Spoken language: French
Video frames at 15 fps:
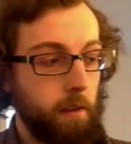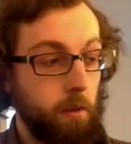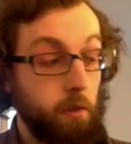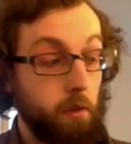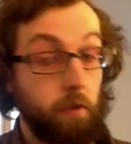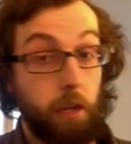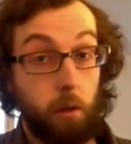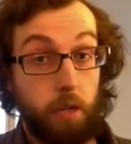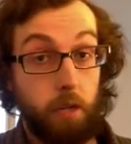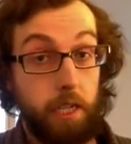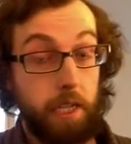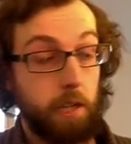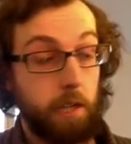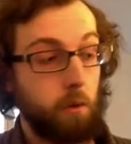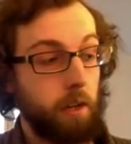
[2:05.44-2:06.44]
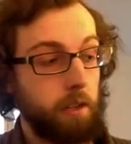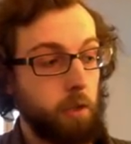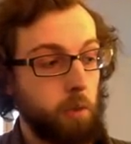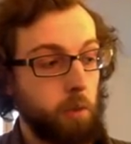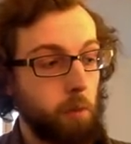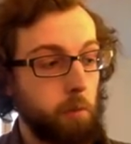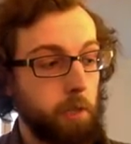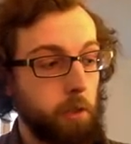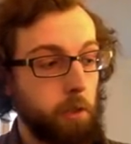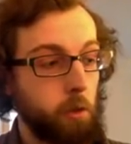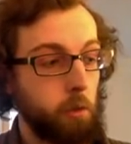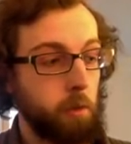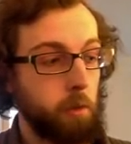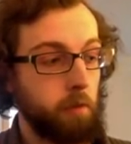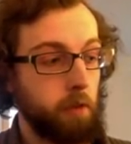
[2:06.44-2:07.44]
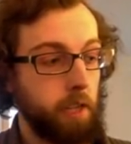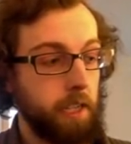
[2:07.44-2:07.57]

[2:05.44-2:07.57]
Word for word: Donc je vais recliquer droit sur mon petit cube et voir